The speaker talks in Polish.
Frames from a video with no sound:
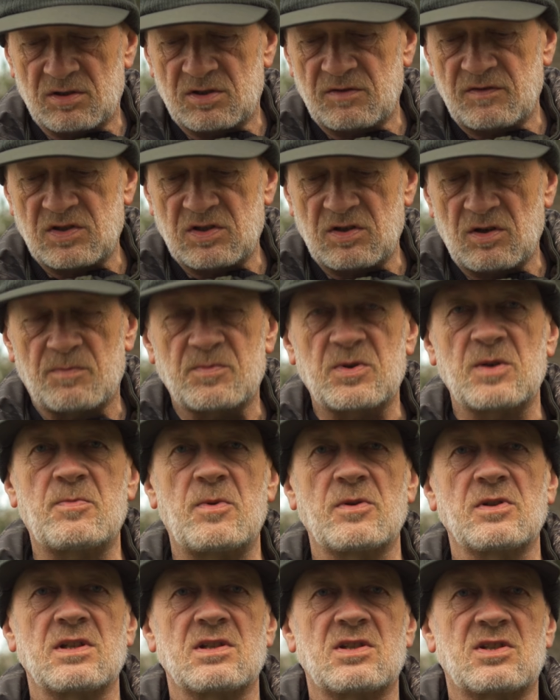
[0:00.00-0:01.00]
Oczywiście o
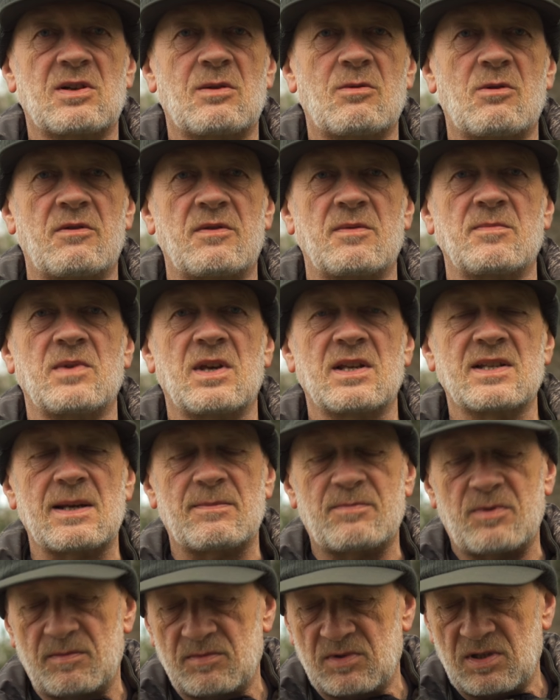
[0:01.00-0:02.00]
przyponie strzałowym nie
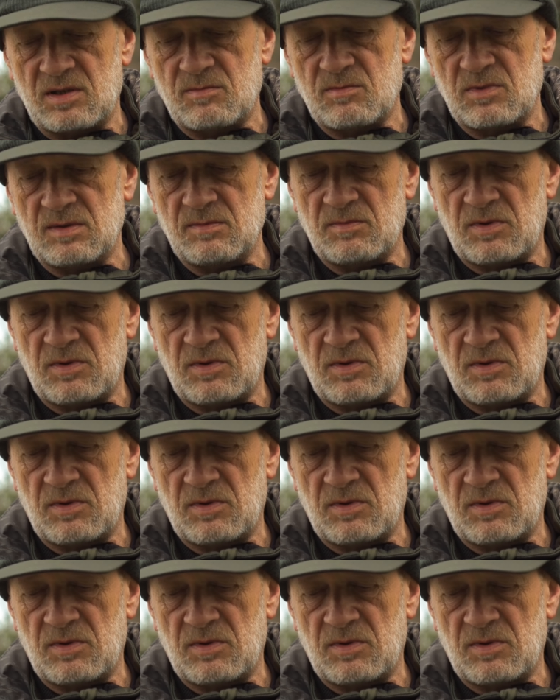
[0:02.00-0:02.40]
zapomnijmy,